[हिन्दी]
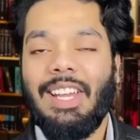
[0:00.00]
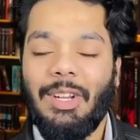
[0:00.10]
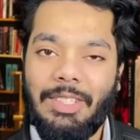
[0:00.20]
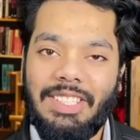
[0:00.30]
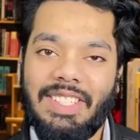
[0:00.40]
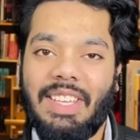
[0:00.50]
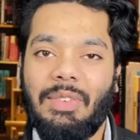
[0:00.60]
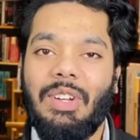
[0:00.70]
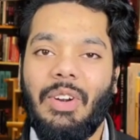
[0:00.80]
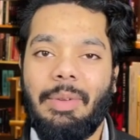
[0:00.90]
हेलो दिस इज
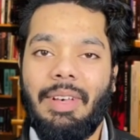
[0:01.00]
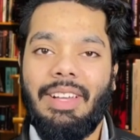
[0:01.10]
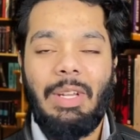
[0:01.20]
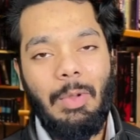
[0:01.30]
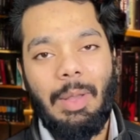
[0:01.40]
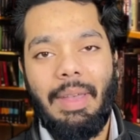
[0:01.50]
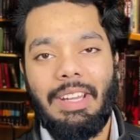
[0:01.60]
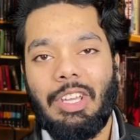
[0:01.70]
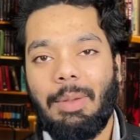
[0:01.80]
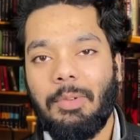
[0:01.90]
कफील रहमान एंड वेलकम
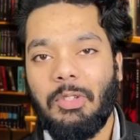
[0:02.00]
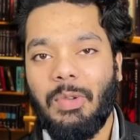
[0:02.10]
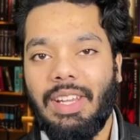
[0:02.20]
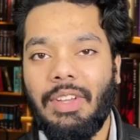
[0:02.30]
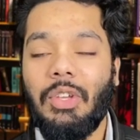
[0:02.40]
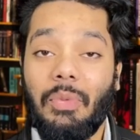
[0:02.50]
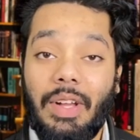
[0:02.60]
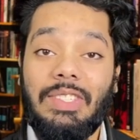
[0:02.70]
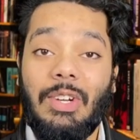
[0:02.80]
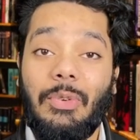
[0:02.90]
बैक टू कैंपस वाला योर
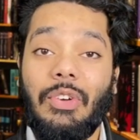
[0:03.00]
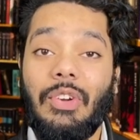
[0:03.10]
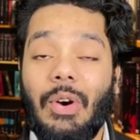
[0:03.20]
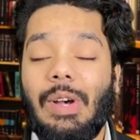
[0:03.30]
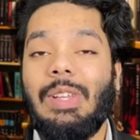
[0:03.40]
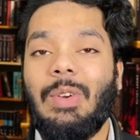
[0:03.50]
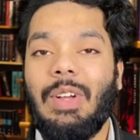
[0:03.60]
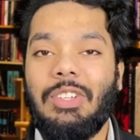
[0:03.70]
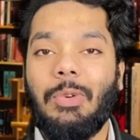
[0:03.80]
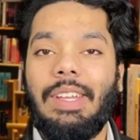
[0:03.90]
वन स्टॉप फॉर ऑल योर
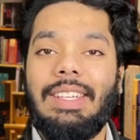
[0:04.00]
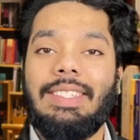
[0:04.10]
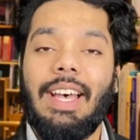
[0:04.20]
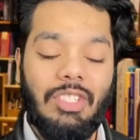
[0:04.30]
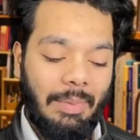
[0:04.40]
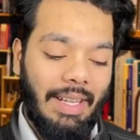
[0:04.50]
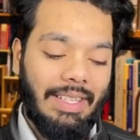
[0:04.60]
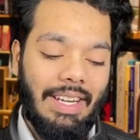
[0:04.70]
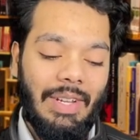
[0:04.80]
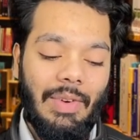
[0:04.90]
कॉलेज क्वेरीज आज हम
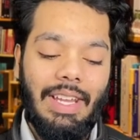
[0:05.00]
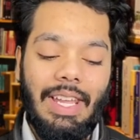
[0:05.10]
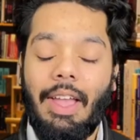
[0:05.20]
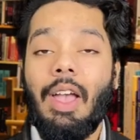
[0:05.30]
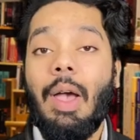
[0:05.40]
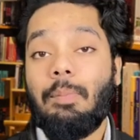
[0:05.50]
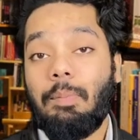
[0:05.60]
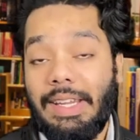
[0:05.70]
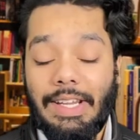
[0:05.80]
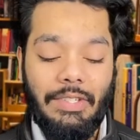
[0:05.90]
बात करने वाले हैं
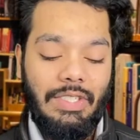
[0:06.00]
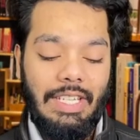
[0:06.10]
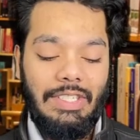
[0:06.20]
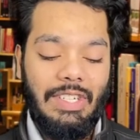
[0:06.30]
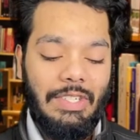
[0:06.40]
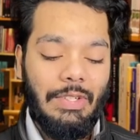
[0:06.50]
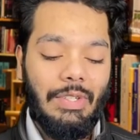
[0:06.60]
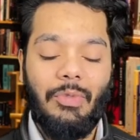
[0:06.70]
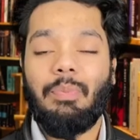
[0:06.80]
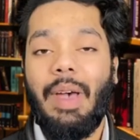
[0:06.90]
पीएसजी
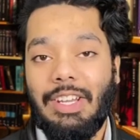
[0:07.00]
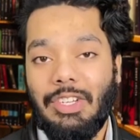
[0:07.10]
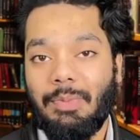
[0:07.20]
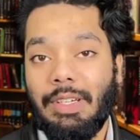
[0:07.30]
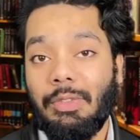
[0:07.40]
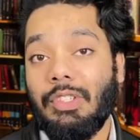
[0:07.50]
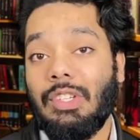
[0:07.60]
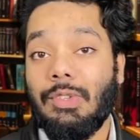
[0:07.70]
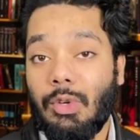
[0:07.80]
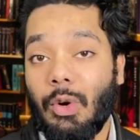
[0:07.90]
इंस्टीट्यूट ऑफ मैनेजमेंट
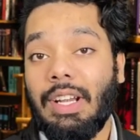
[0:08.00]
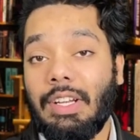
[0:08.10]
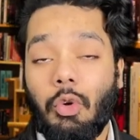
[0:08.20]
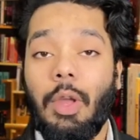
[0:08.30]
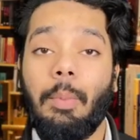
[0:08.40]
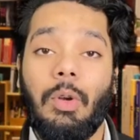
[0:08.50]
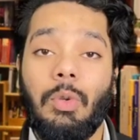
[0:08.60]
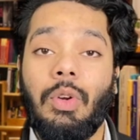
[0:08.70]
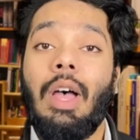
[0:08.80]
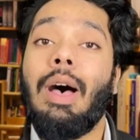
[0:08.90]
व्हिच इज लोकेटेड
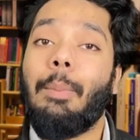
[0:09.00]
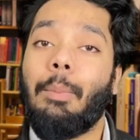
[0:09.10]
कोयंबटूर